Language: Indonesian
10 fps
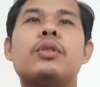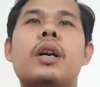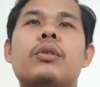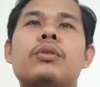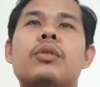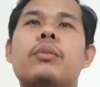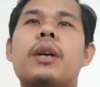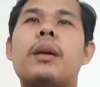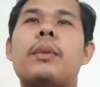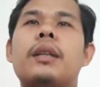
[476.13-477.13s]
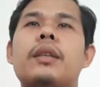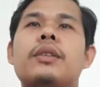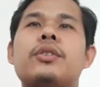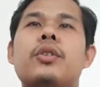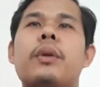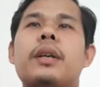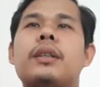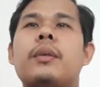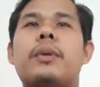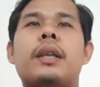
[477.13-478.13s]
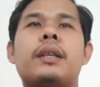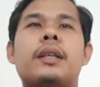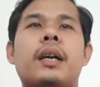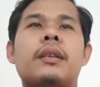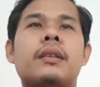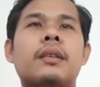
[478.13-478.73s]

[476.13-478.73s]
mudah untuk mengamati, coba kita perhatikan